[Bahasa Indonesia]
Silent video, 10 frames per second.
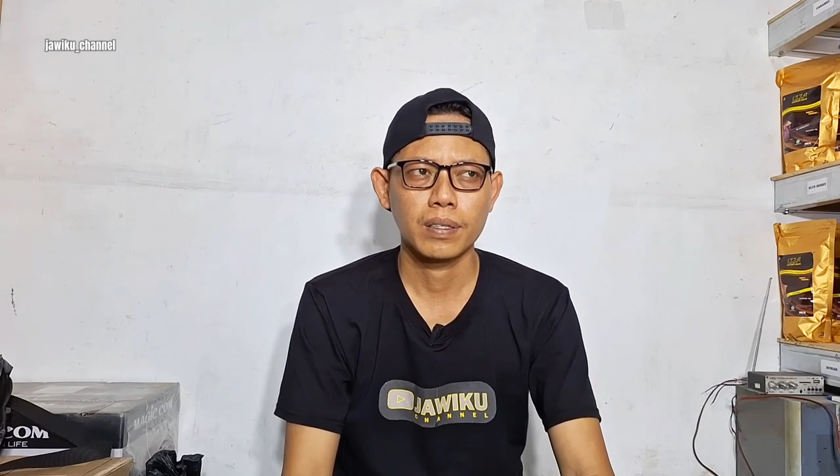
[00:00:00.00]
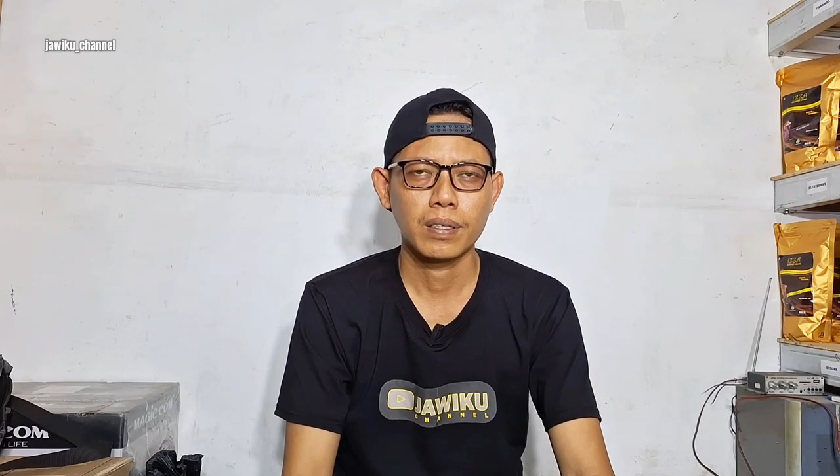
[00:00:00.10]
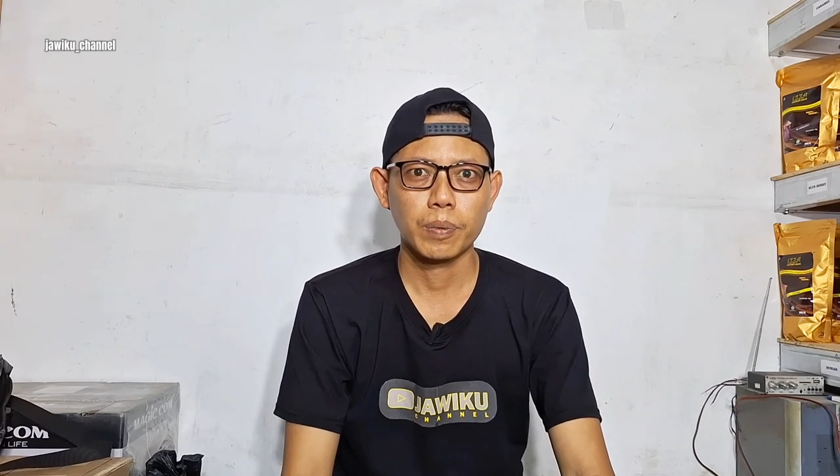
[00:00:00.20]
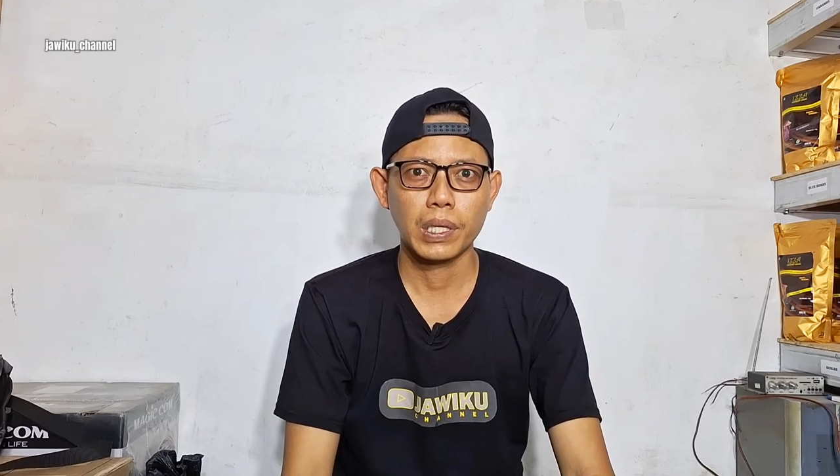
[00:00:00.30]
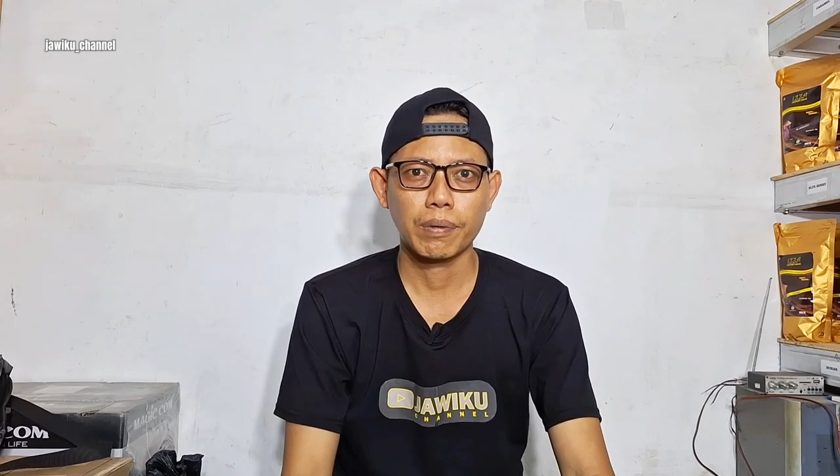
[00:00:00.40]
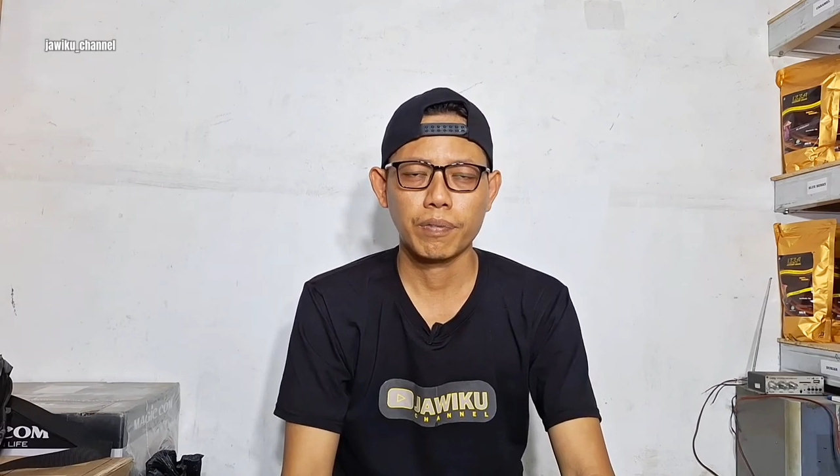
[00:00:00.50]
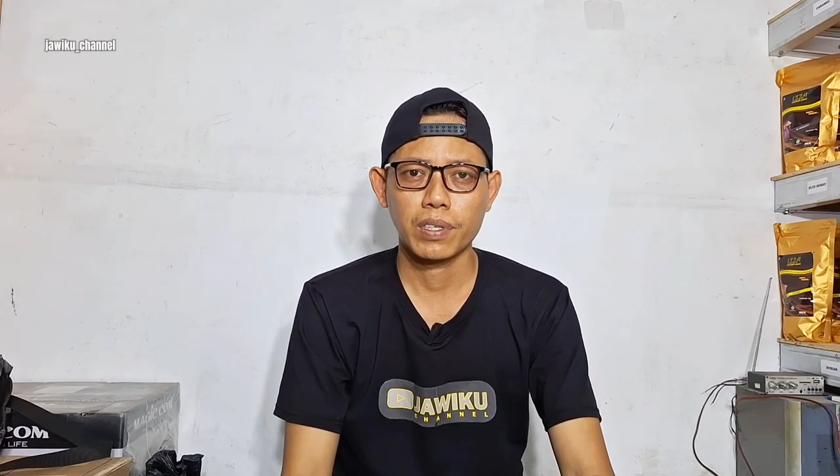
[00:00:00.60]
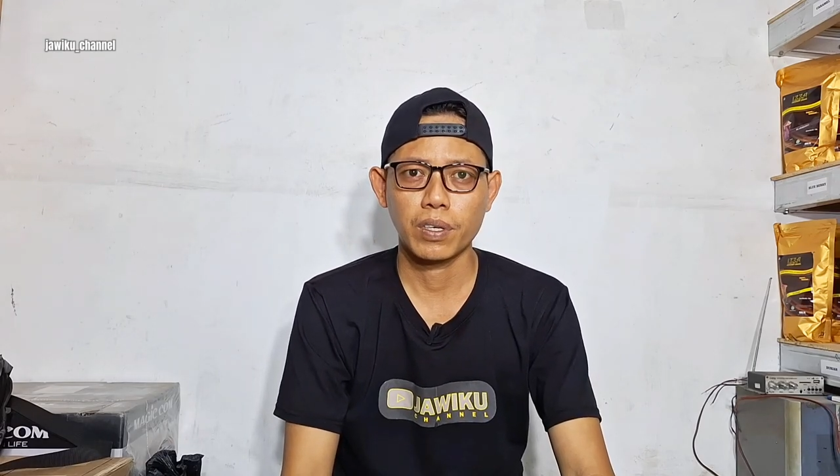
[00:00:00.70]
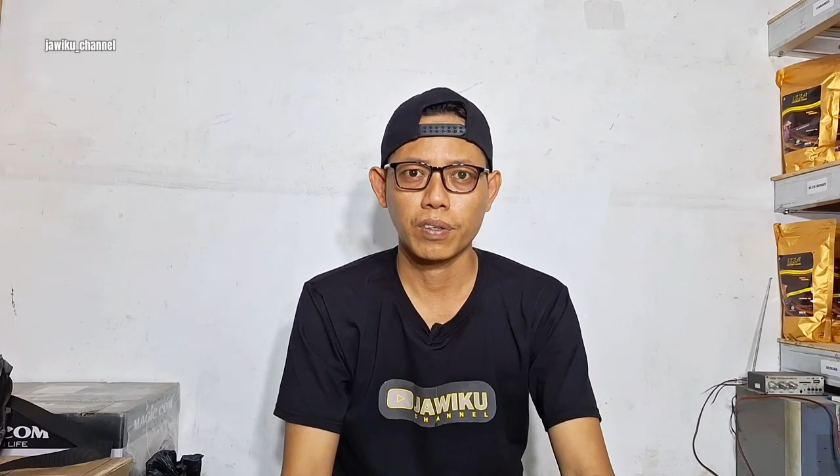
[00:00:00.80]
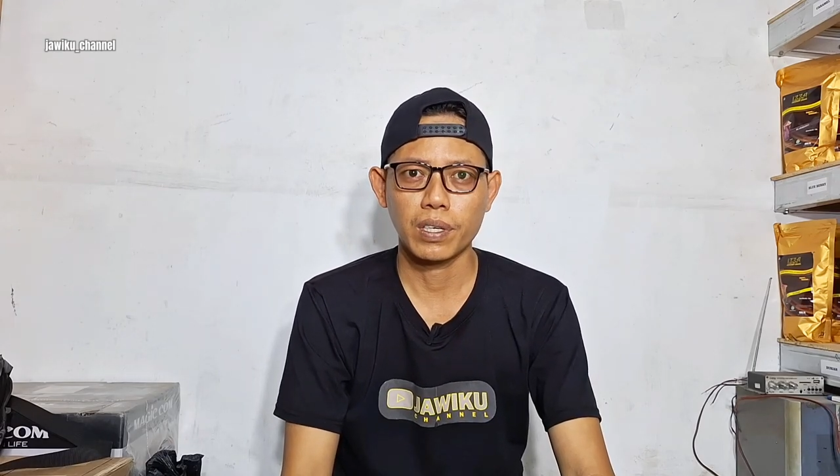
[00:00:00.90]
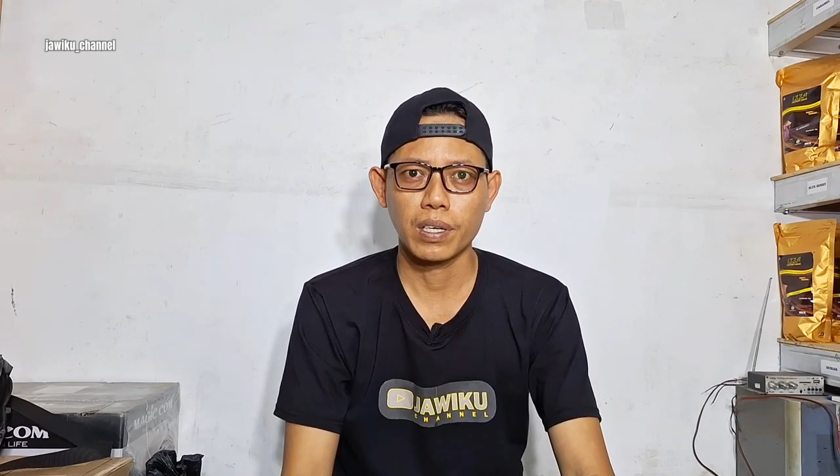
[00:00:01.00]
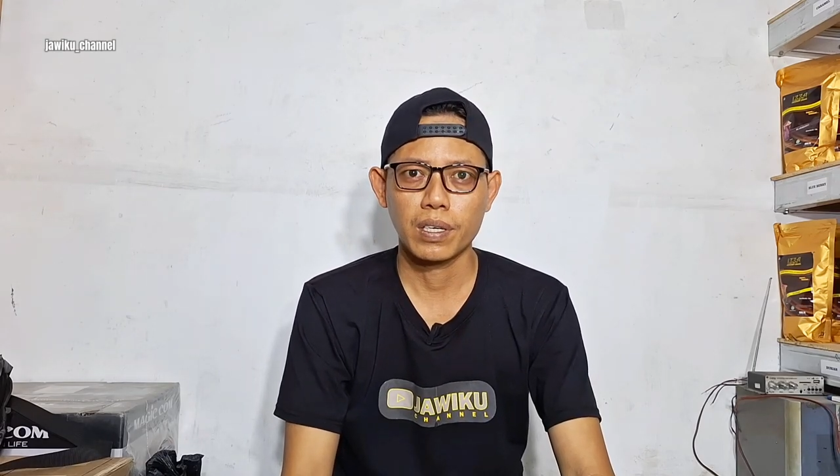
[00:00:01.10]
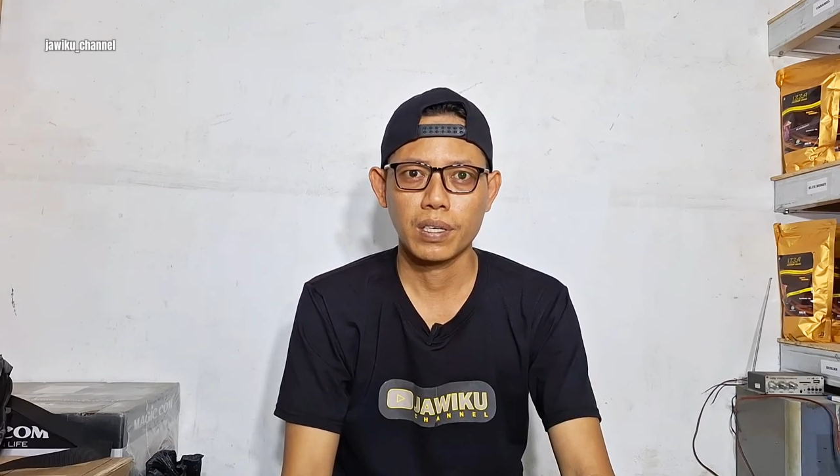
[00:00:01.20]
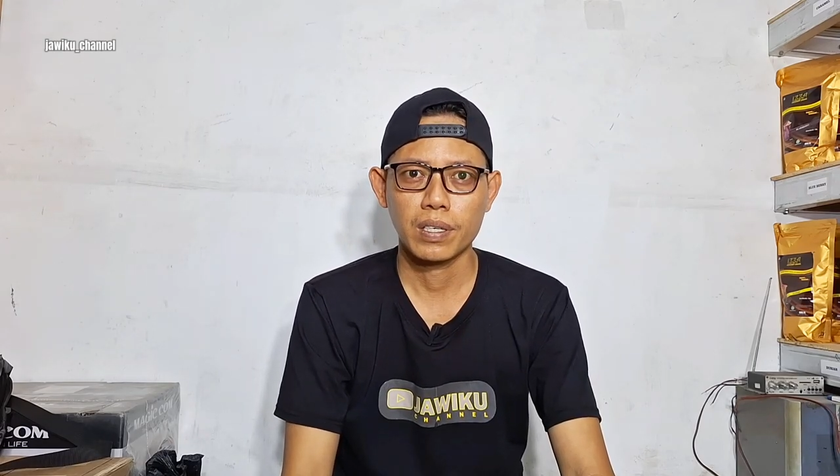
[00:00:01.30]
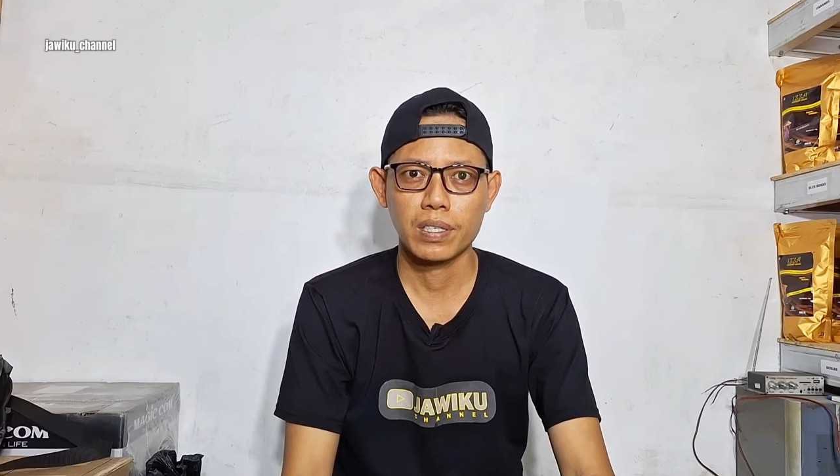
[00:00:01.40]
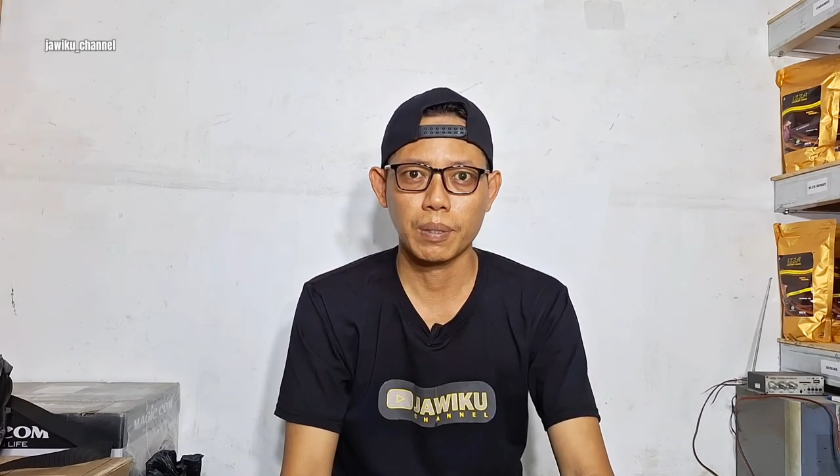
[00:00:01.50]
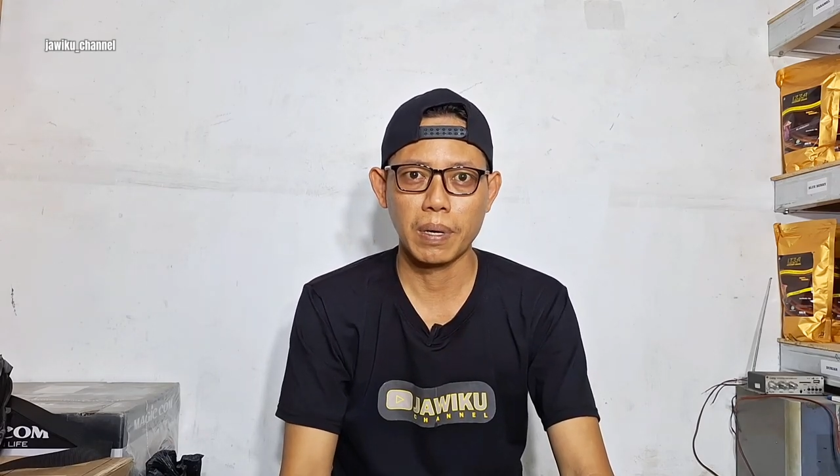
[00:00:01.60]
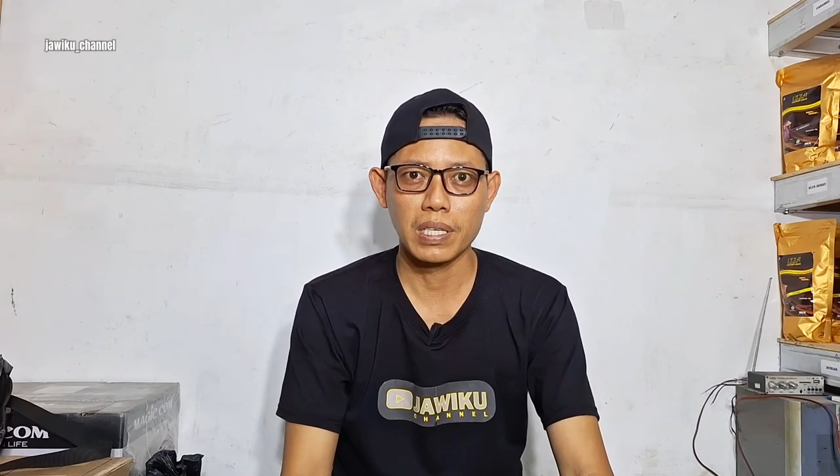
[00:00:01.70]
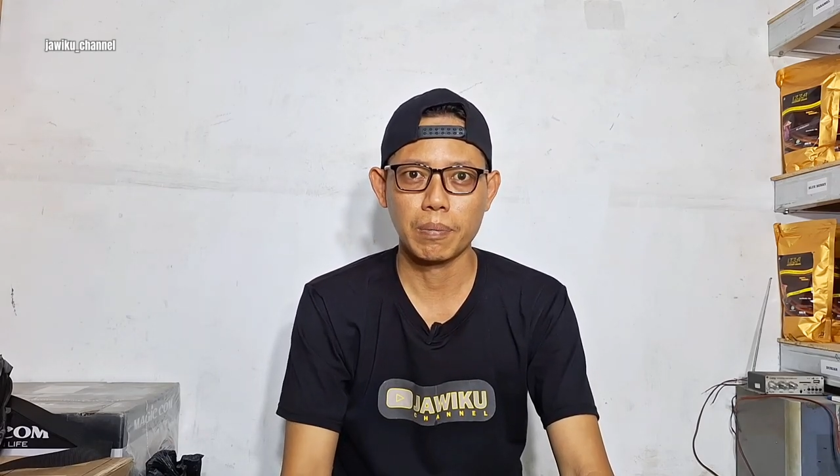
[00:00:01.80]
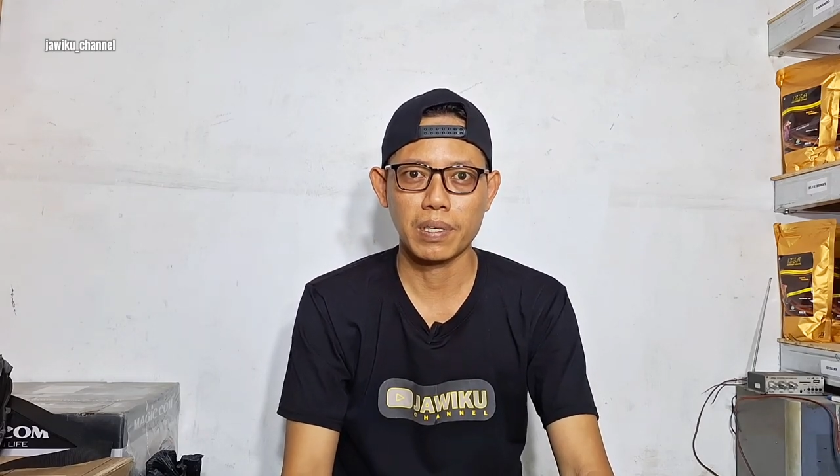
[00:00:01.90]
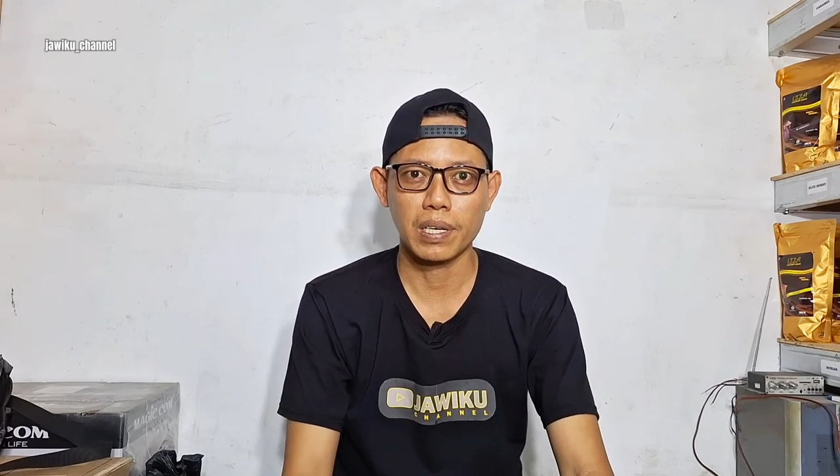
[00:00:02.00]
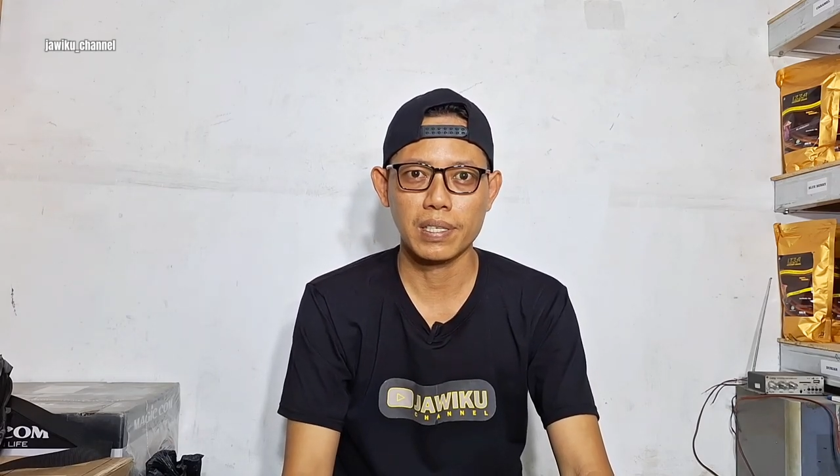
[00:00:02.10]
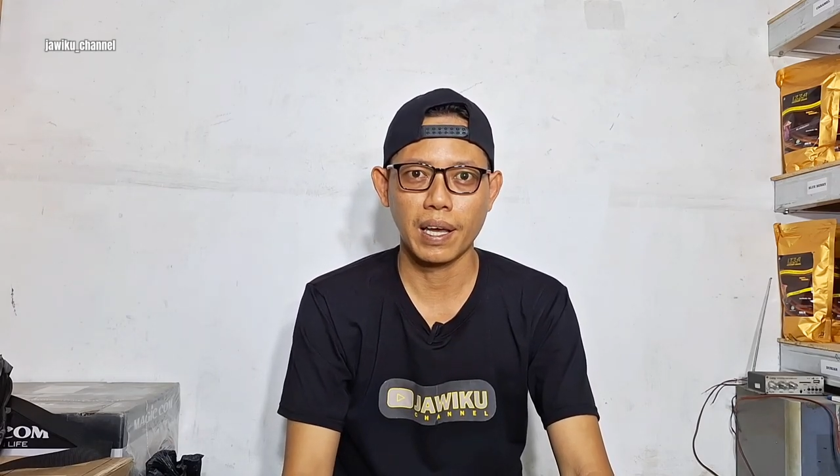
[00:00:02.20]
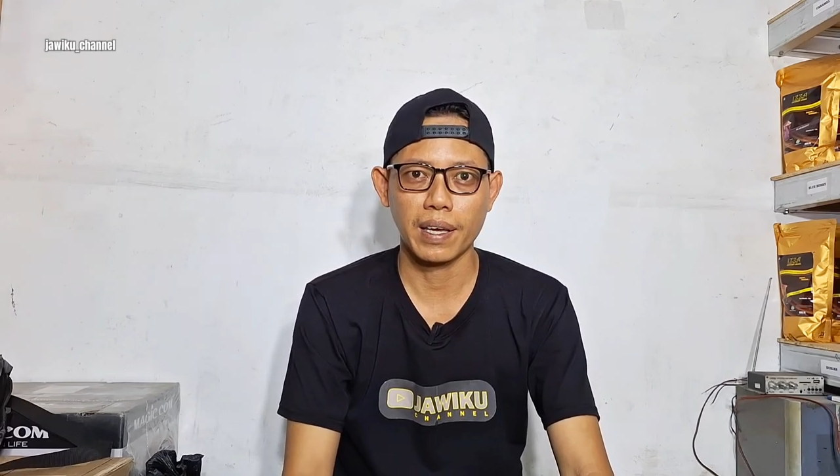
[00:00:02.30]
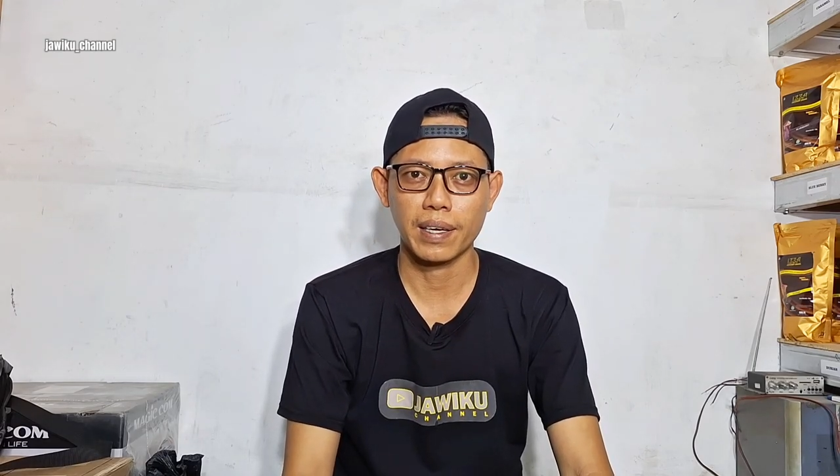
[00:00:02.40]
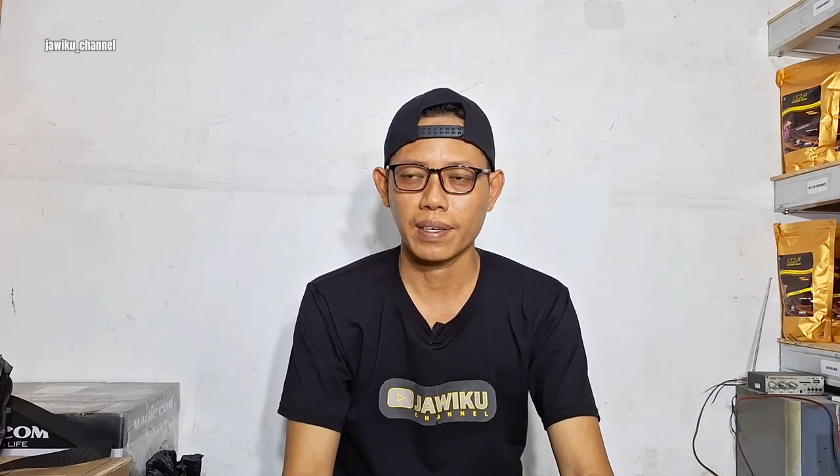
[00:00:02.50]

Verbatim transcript: seperti apa videonya simak sampai selesai